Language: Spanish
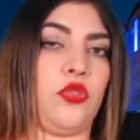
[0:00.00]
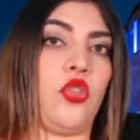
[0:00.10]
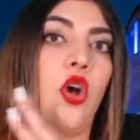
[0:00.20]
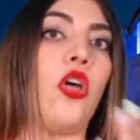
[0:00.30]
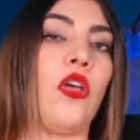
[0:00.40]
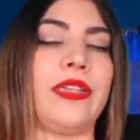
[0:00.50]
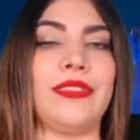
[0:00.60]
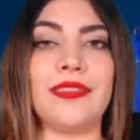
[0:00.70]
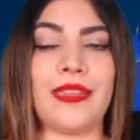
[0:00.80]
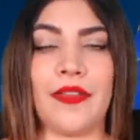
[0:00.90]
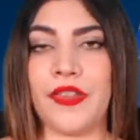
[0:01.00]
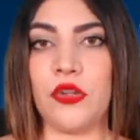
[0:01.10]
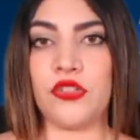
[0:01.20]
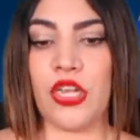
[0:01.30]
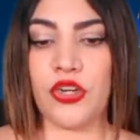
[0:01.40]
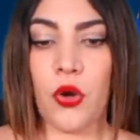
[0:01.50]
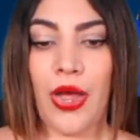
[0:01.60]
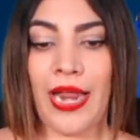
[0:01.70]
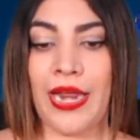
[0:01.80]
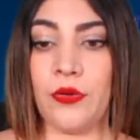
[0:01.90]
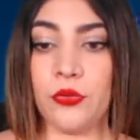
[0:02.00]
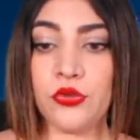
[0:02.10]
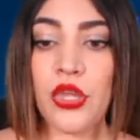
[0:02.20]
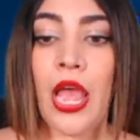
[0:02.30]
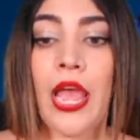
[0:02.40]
todo este escándalo salió a la luz.